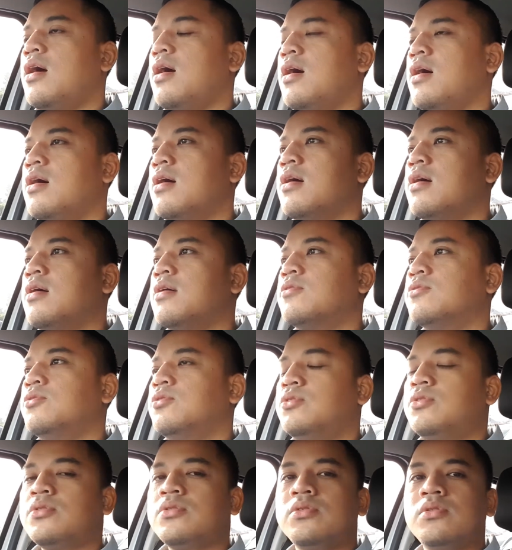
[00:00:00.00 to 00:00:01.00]
uh,
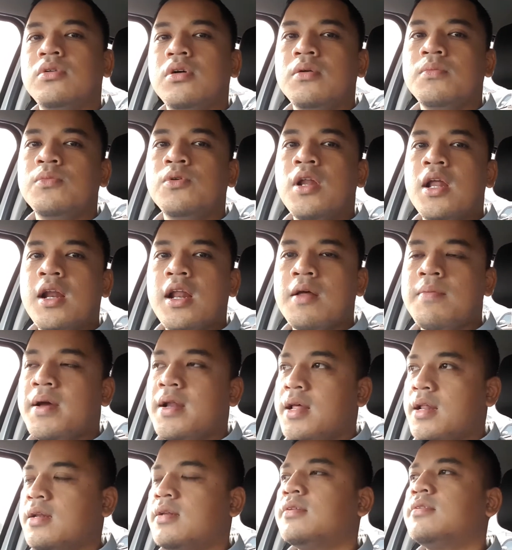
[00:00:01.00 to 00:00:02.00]
untuk bulan
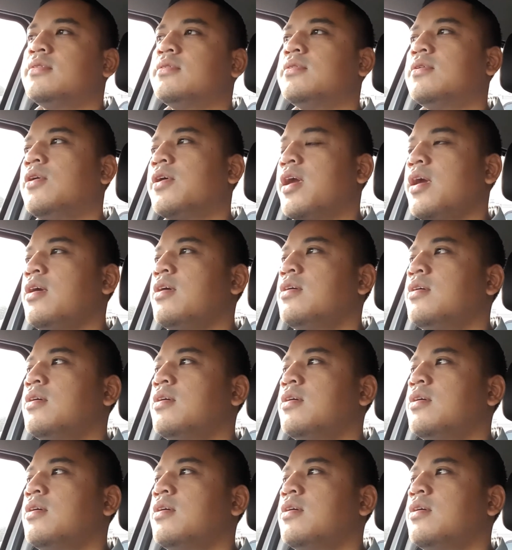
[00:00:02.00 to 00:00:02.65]
Ramadan. Oke, okay?